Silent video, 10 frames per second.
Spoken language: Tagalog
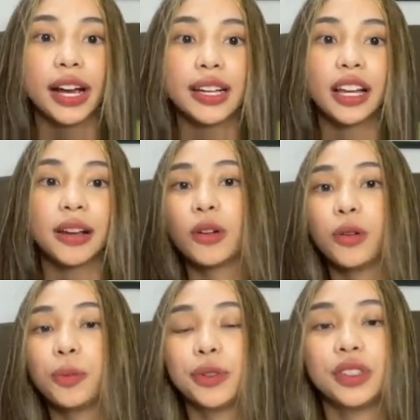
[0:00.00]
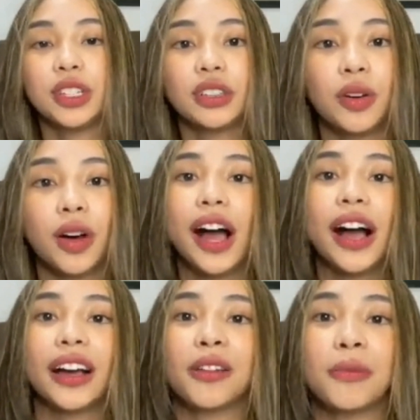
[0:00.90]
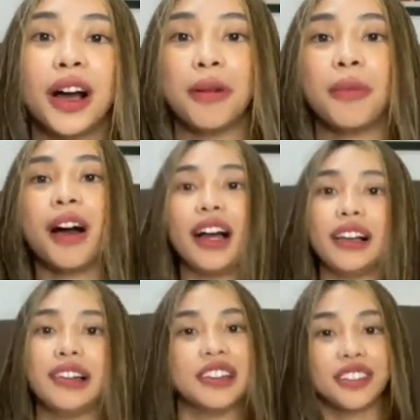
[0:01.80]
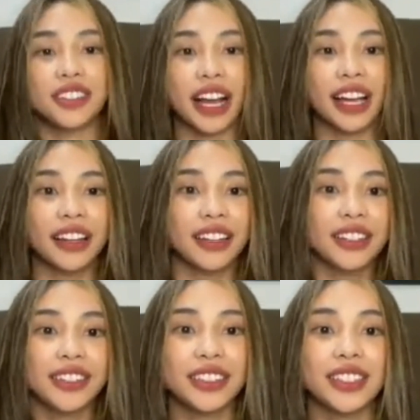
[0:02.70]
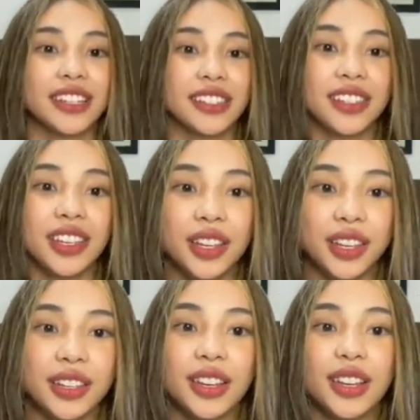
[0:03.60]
Kasama ko po dito ang aking mga mahal na stylist na si